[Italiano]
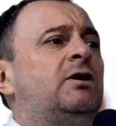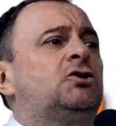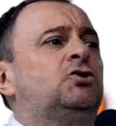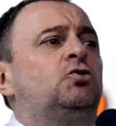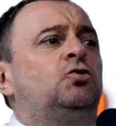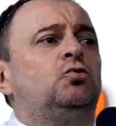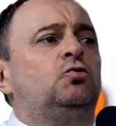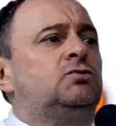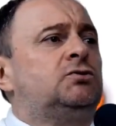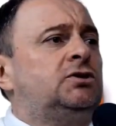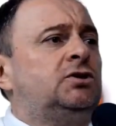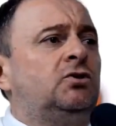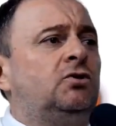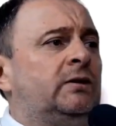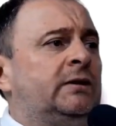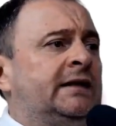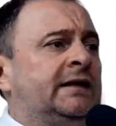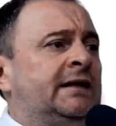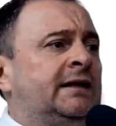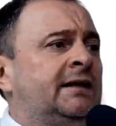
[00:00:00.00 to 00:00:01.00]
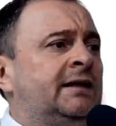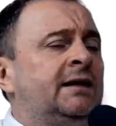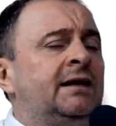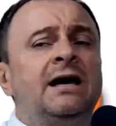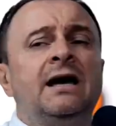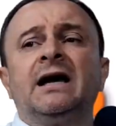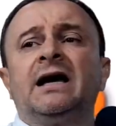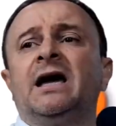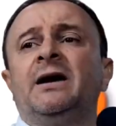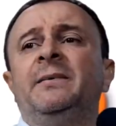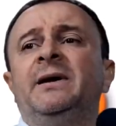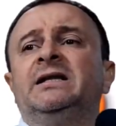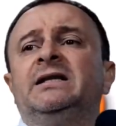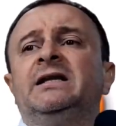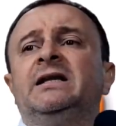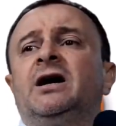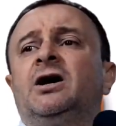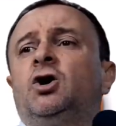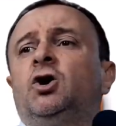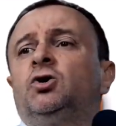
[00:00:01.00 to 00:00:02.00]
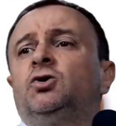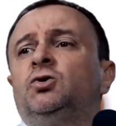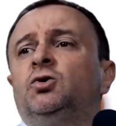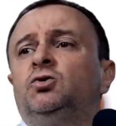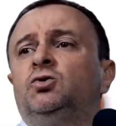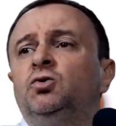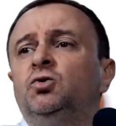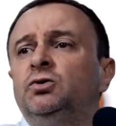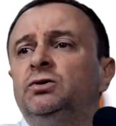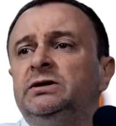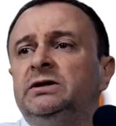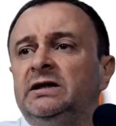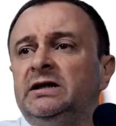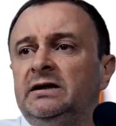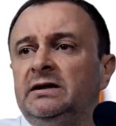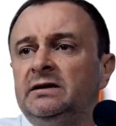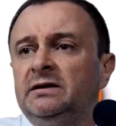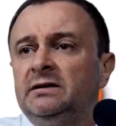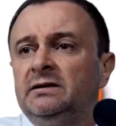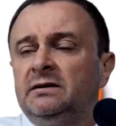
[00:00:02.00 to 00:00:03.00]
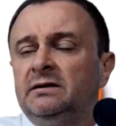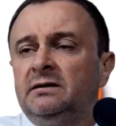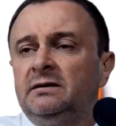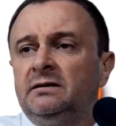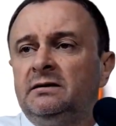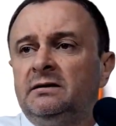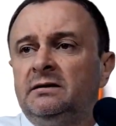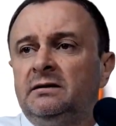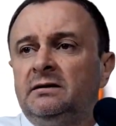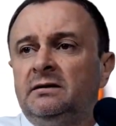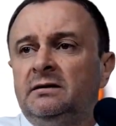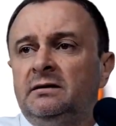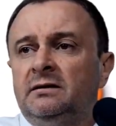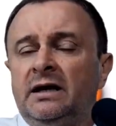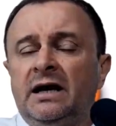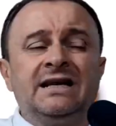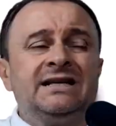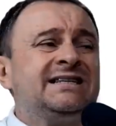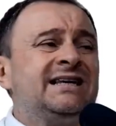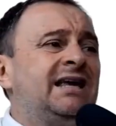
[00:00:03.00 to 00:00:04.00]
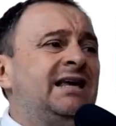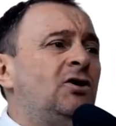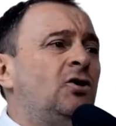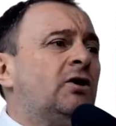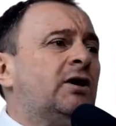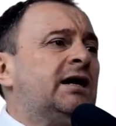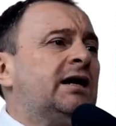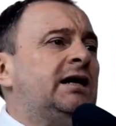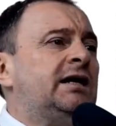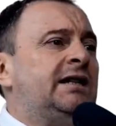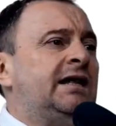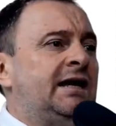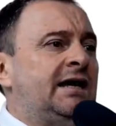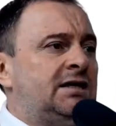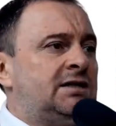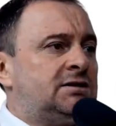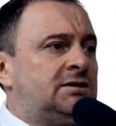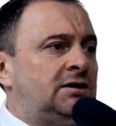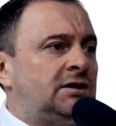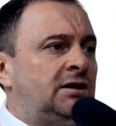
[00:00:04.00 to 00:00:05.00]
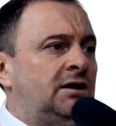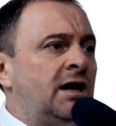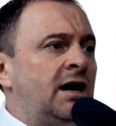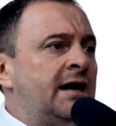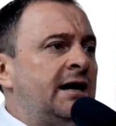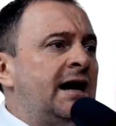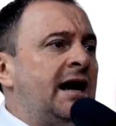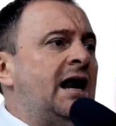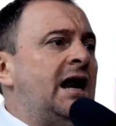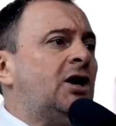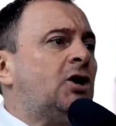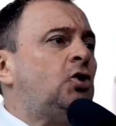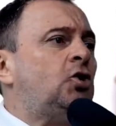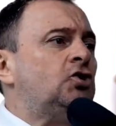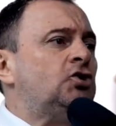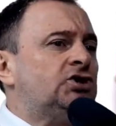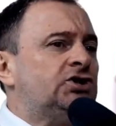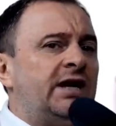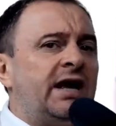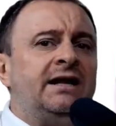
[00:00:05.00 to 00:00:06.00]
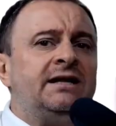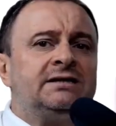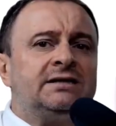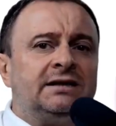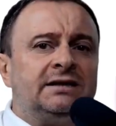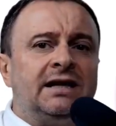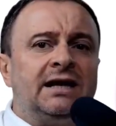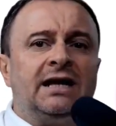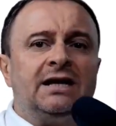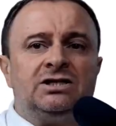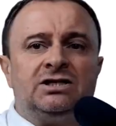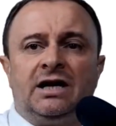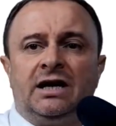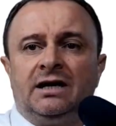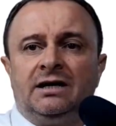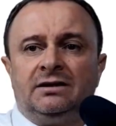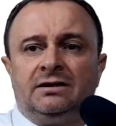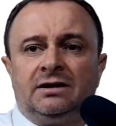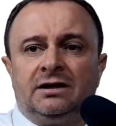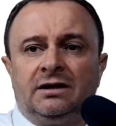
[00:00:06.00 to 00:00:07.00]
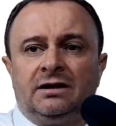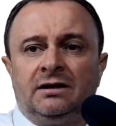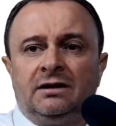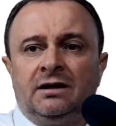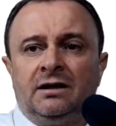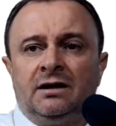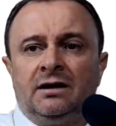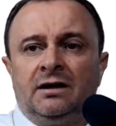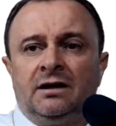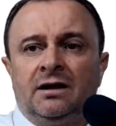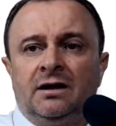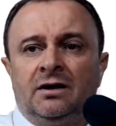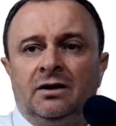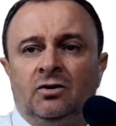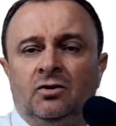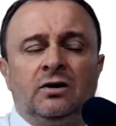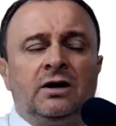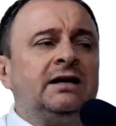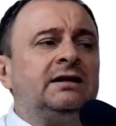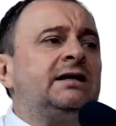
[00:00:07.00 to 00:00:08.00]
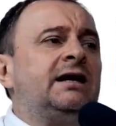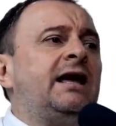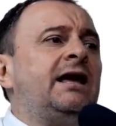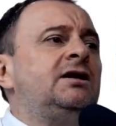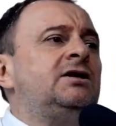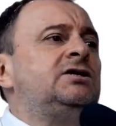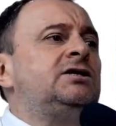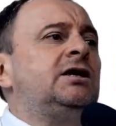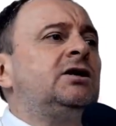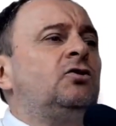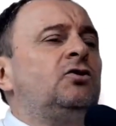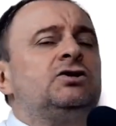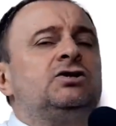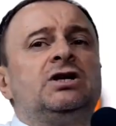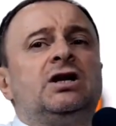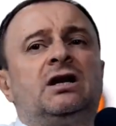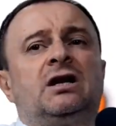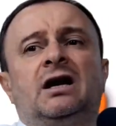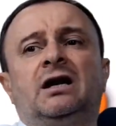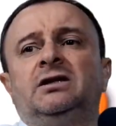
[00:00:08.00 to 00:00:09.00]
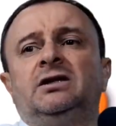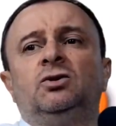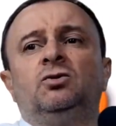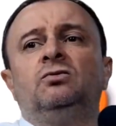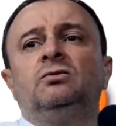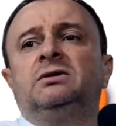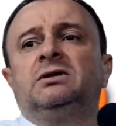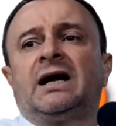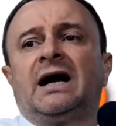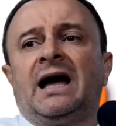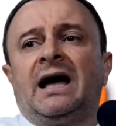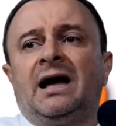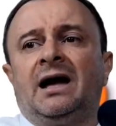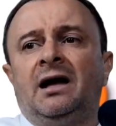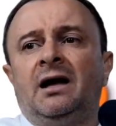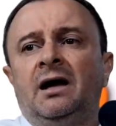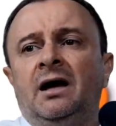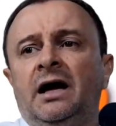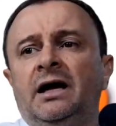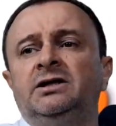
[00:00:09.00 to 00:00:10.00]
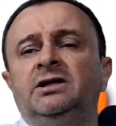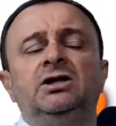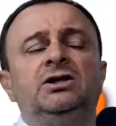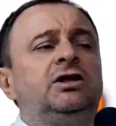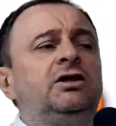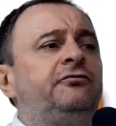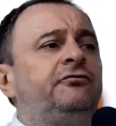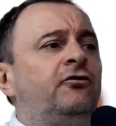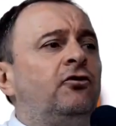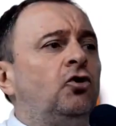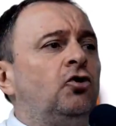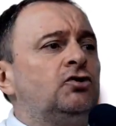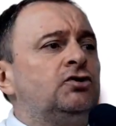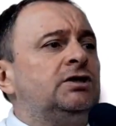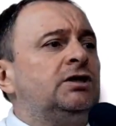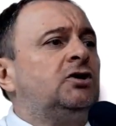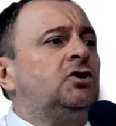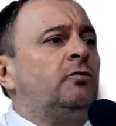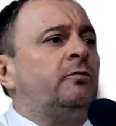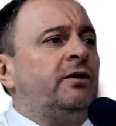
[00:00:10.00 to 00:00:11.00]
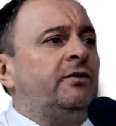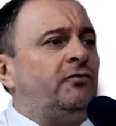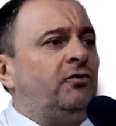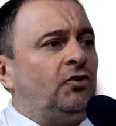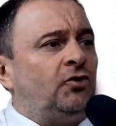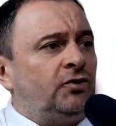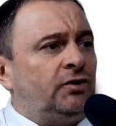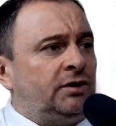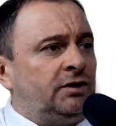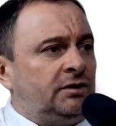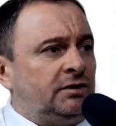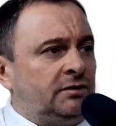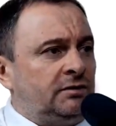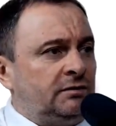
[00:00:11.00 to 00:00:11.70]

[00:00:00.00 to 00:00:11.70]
una soluzione che mette d'accordo tutti. E se io credessi nella coscienza della gente, non andrei in giro in cerca di ultra e di tifosi come voi.